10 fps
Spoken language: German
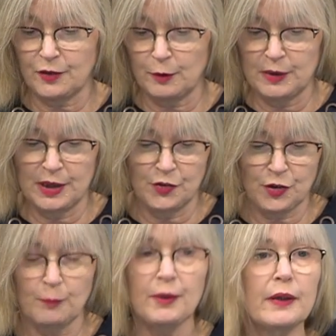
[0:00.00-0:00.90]
von
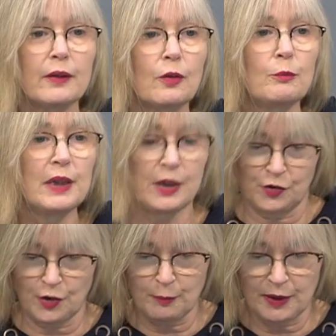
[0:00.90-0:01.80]
Minijobberinnen und
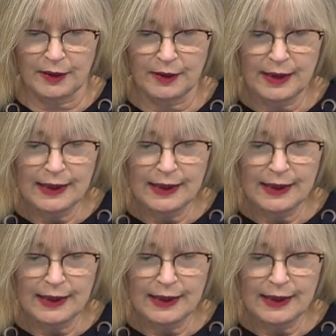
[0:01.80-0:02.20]
Minijobbern.